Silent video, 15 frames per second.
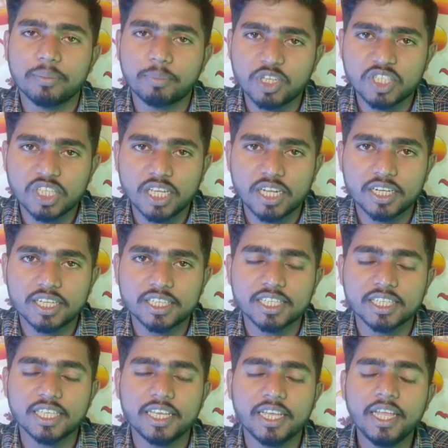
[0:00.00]
पैसे अर्न कर
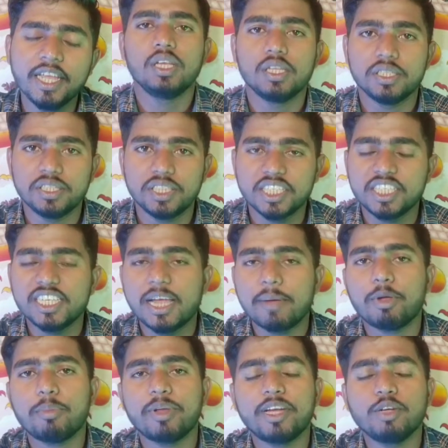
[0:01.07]
सकते हैं जैसे ही
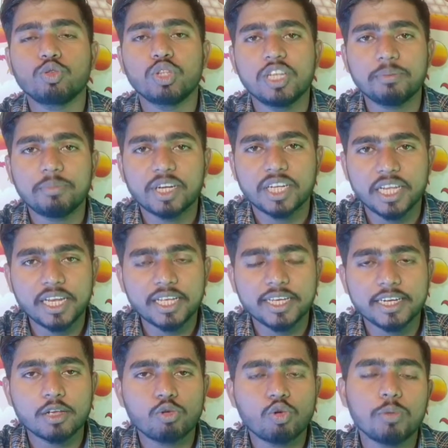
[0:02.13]
आपका फ्रेंड उस लिंक पर क्लिक
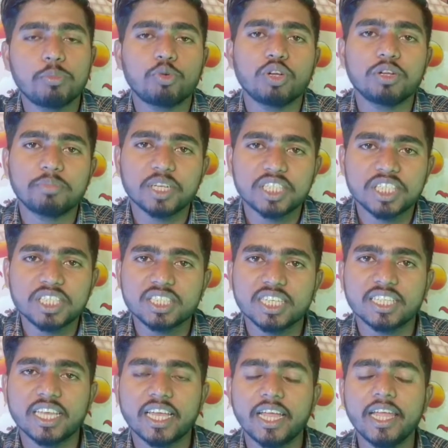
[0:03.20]
करके कोई प्रोडक्ट परचेज
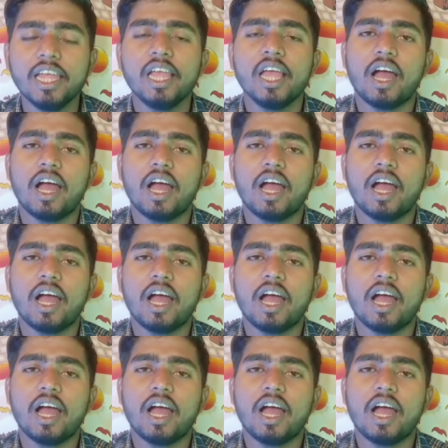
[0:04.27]
करता है